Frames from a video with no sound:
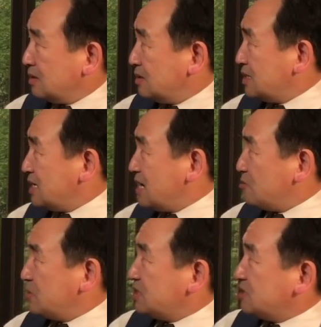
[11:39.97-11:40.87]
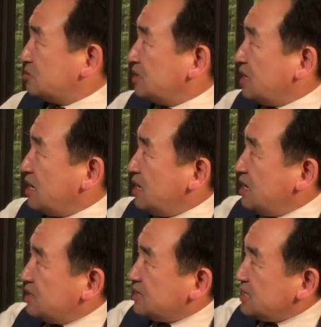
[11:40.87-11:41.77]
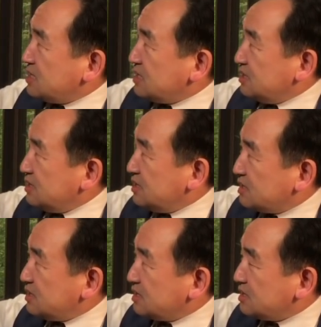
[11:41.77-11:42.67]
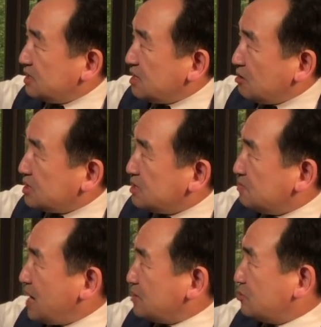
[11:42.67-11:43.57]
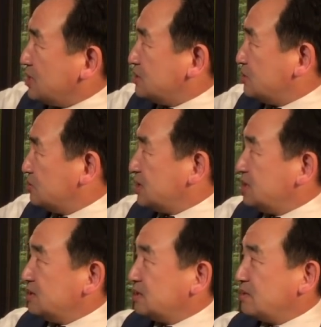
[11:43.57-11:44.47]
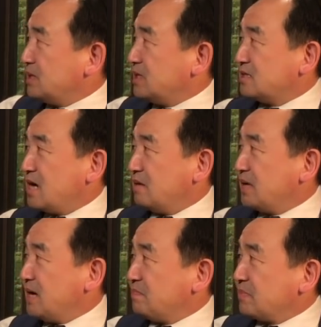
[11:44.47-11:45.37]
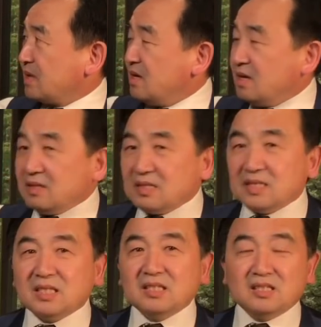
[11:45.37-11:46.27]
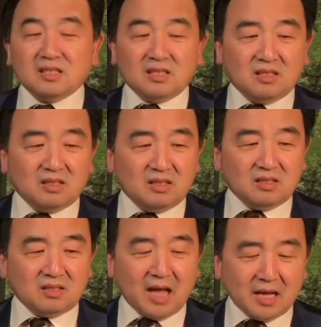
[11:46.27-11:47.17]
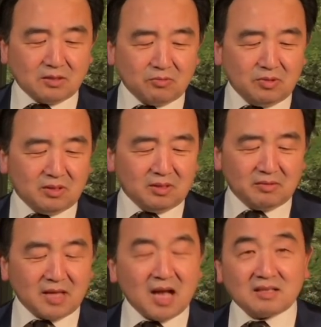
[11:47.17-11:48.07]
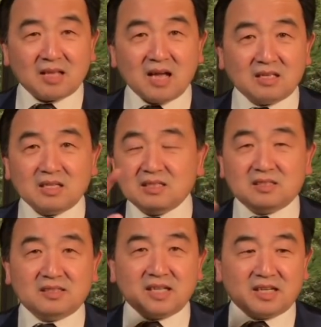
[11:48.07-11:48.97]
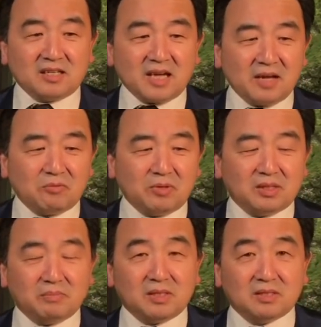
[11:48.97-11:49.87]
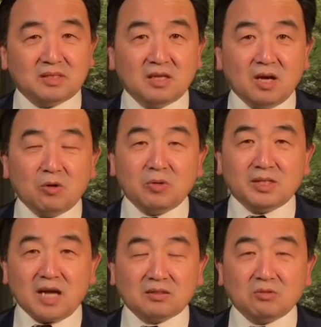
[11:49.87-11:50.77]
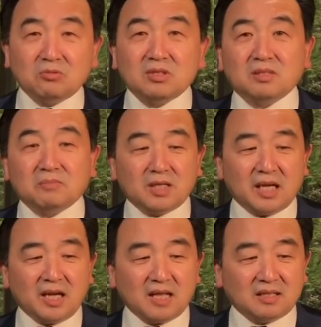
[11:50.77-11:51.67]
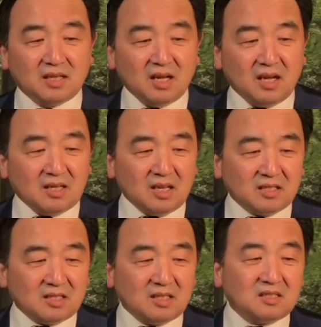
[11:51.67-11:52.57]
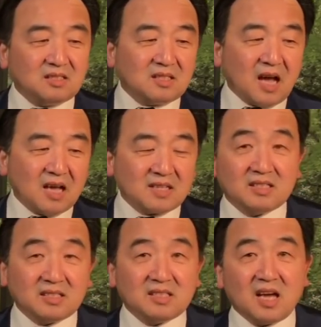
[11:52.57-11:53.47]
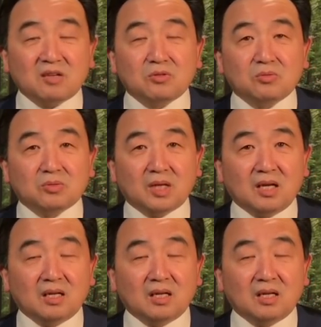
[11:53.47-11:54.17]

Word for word: 这张会清楚一点。这是整个要称霸全球的这么一个场面。这些人来自于，因为他他一直那个开会的本身会场都是这么黑暗，他其实他在讲述的。